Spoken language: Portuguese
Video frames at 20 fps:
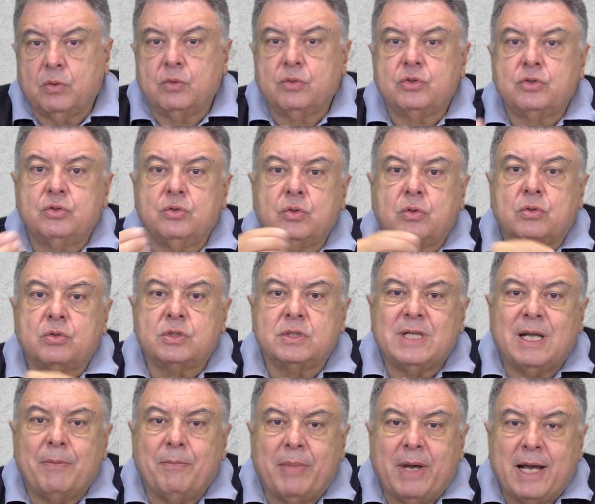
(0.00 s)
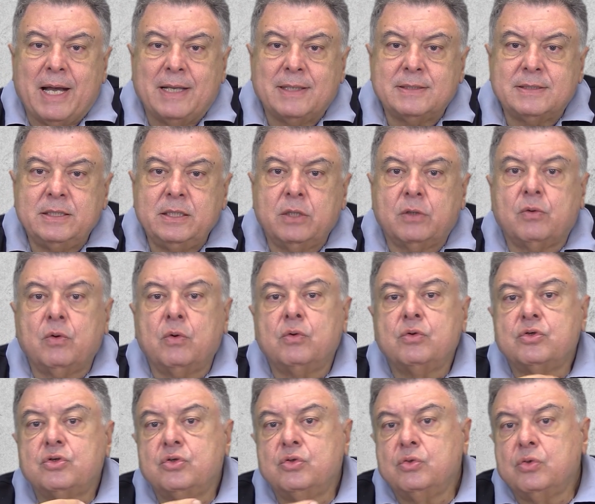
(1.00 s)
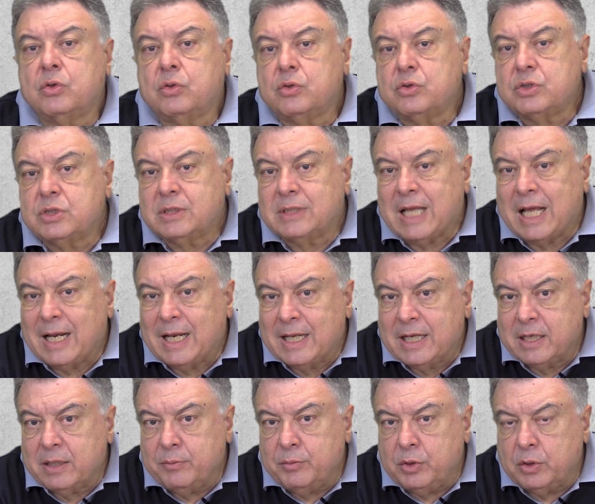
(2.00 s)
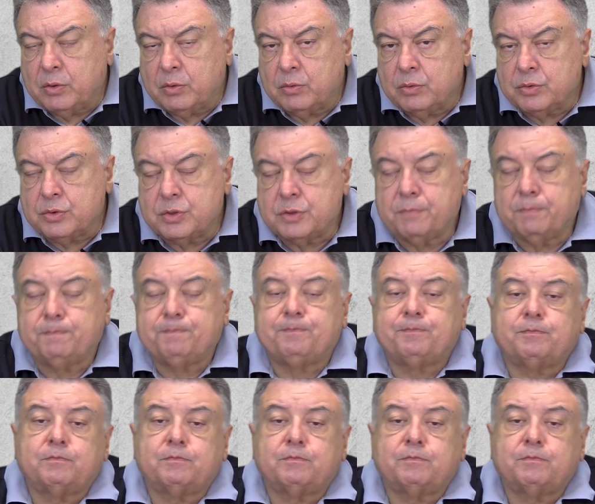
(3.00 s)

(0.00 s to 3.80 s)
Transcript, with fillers: com os núcleos da base e com os núcleos talâmicos.